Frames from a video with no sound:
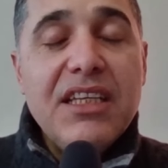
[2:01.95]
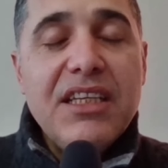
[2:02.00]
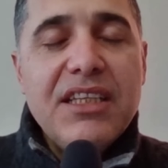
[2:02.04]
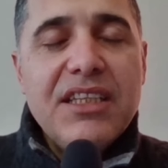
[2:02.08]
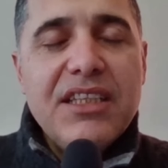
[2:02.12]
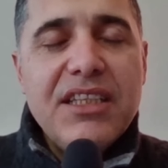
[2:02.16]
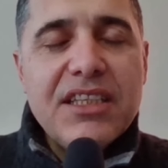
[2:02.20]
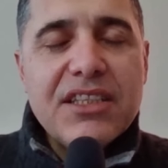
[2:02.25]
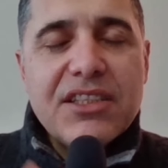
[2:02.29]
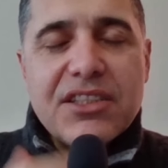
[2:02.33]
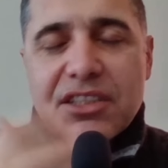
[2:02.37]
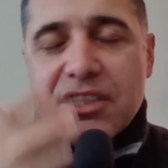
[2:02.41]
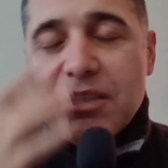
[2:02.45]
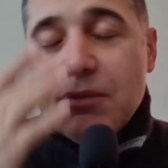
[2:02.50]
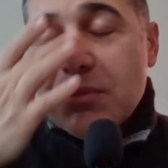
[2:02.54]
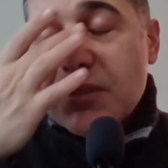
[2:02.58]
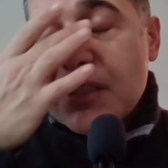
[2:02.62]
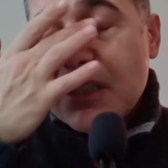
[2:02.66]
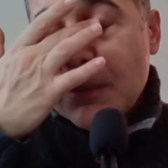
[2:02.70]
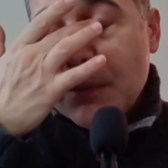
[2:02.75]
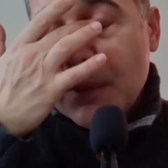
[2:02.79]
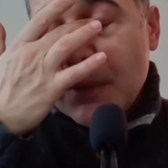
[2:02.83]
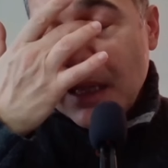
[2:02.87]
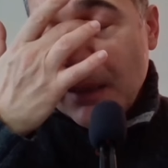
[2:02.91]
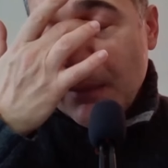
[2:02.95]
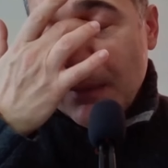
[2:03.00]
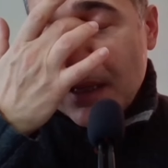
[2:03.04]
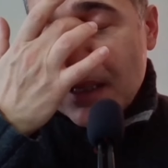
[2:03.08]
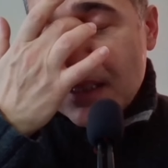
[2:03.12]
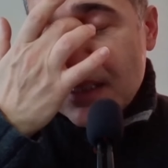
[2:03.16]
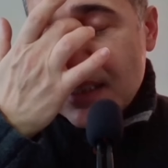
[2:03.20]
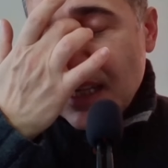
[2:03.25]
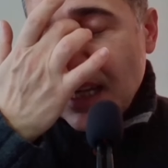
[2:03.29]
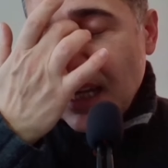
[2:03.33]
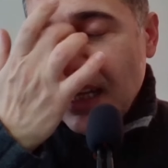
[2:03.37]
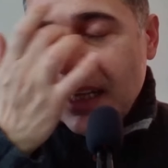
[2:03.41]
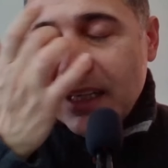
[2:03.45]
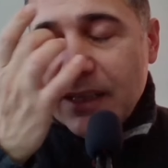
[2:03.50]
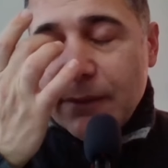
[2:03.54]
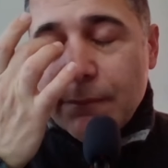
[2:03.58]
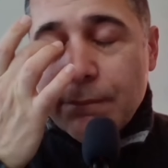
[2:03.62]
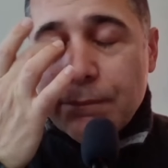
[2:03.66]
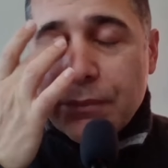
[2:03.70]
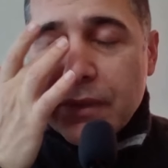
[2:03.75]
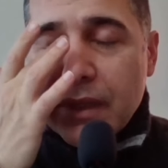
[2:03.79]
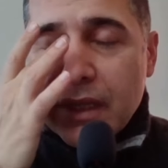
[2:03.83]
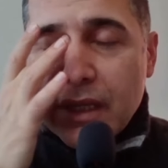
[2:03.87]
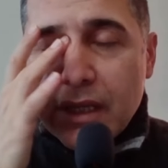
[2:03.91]
hiç kimse bilemez. Yani
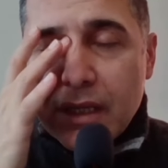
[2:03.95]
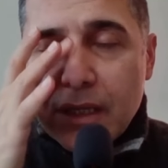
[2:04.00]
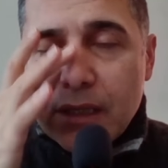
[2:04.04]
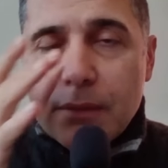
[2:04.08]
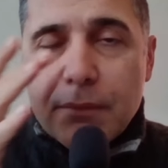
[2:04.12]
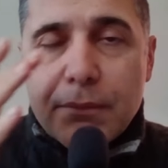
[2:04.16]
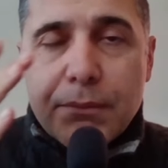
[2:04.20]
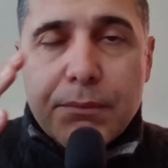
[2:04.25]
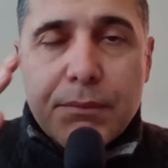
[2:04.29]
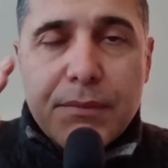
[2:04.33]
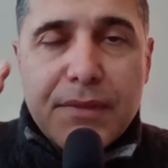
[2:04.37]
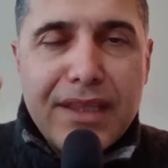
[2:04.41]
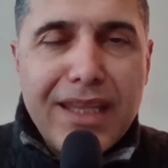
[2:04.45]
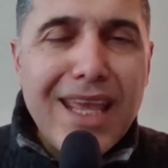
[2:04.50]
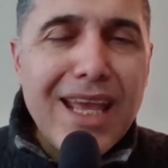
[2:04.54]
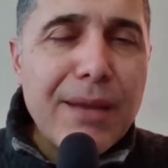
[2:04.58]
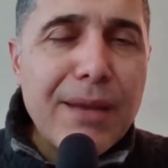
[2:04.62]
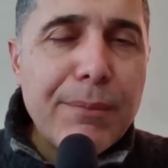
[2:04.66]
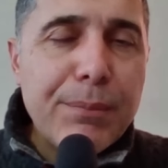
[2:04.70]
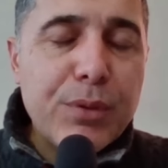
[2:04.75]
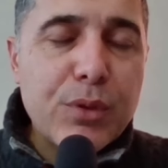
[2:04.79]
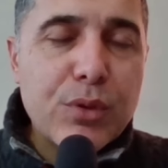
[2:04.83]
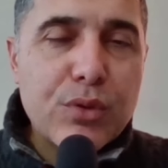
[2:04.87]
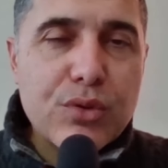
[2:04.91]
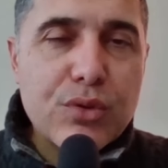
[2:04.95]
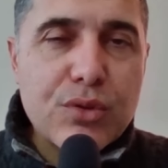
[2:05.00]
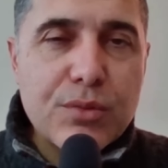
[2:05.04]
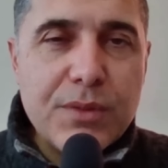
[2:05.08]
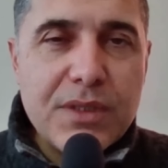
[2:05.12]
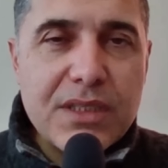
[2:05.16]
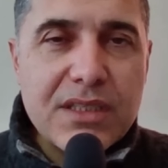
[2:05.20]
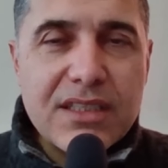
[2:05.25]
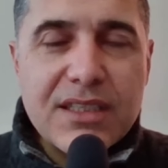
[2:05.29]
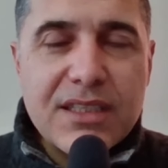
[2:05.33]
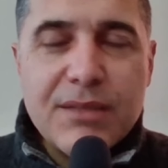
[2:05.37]
ne yapıyoruz biz?